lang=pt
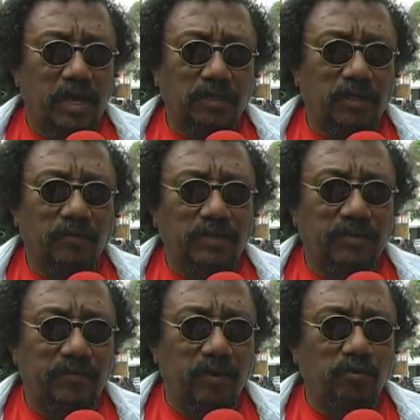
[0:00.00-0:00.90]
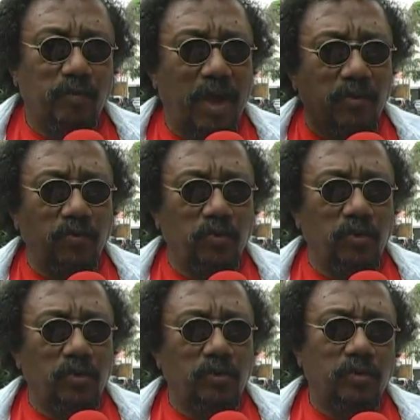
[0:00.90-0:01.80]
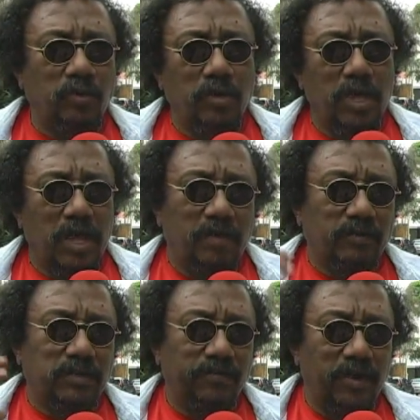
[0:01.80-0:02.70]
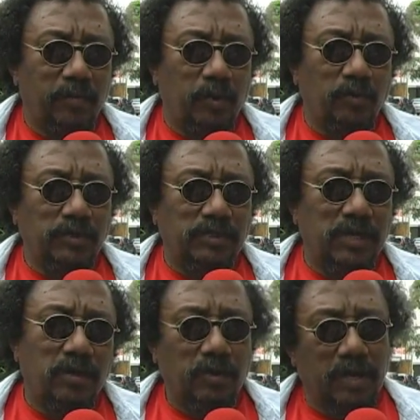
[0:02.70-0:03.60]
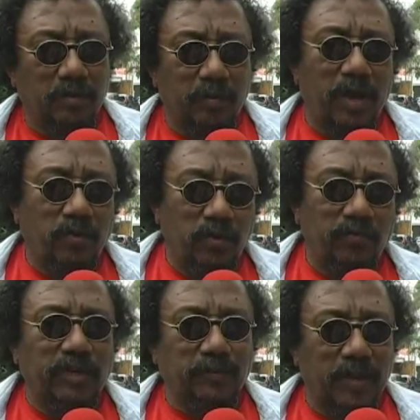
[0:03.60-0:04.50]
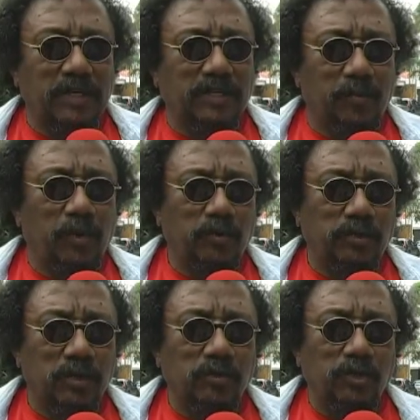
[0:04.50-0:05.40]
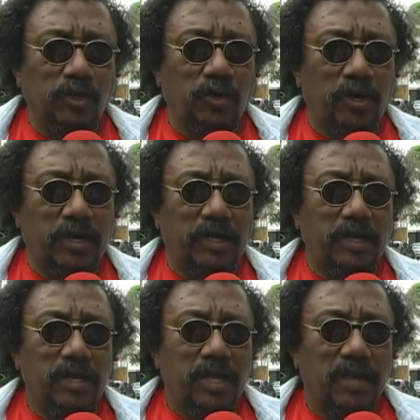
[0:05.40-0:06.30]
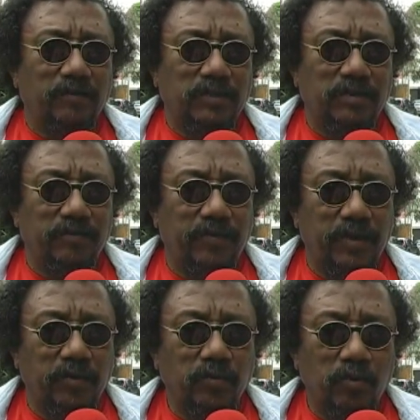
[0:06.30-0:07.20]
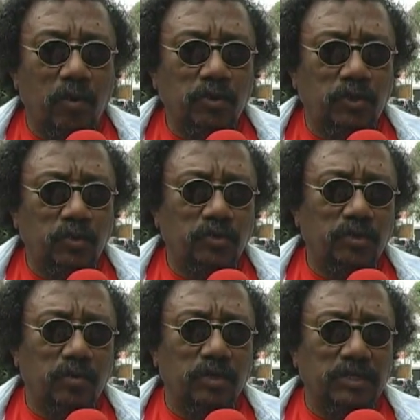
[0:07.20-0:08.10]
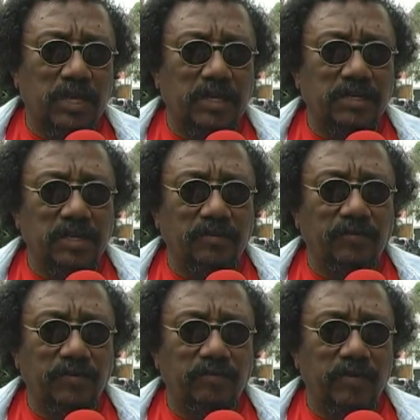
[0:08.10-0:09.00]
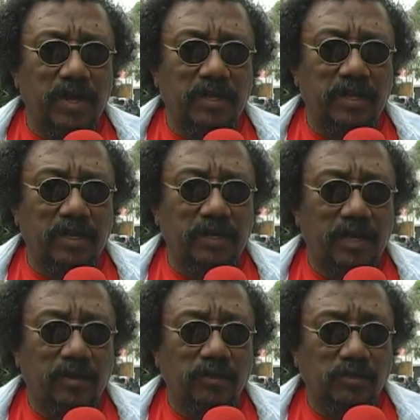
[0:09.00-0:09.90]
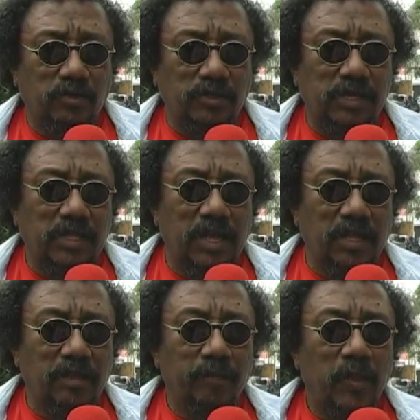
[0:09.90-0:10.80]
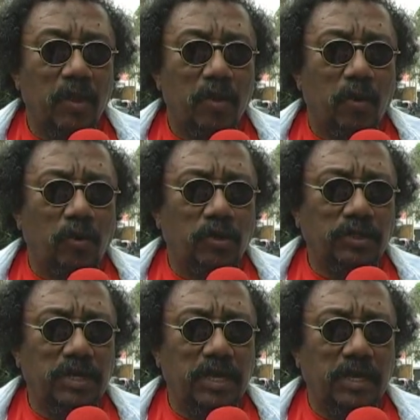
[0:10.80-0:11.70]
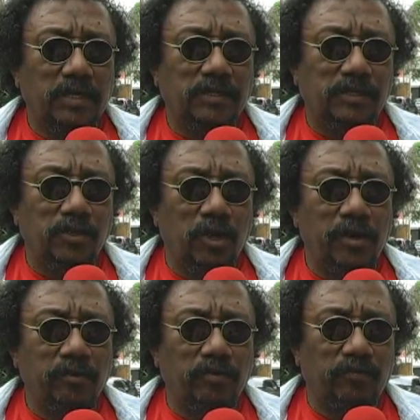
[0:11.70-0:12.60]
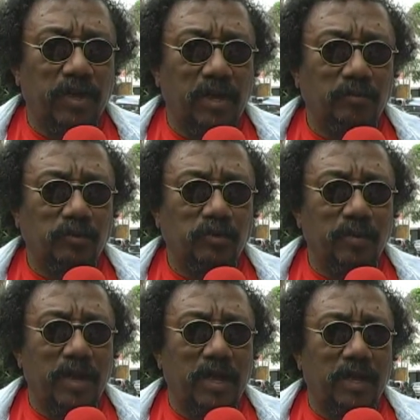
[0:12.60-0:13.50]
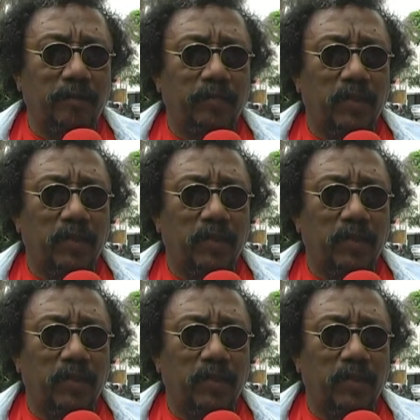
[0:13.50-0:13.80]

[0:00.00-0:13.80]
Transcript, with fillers: É só você ver o barulho, é você ver a poluição, é o barulho que faz parte dessa poluição sonora, é você ver o conjunto de coisas que a gente vive na, na, na nossa sociedade, onde se nós não tivermos uma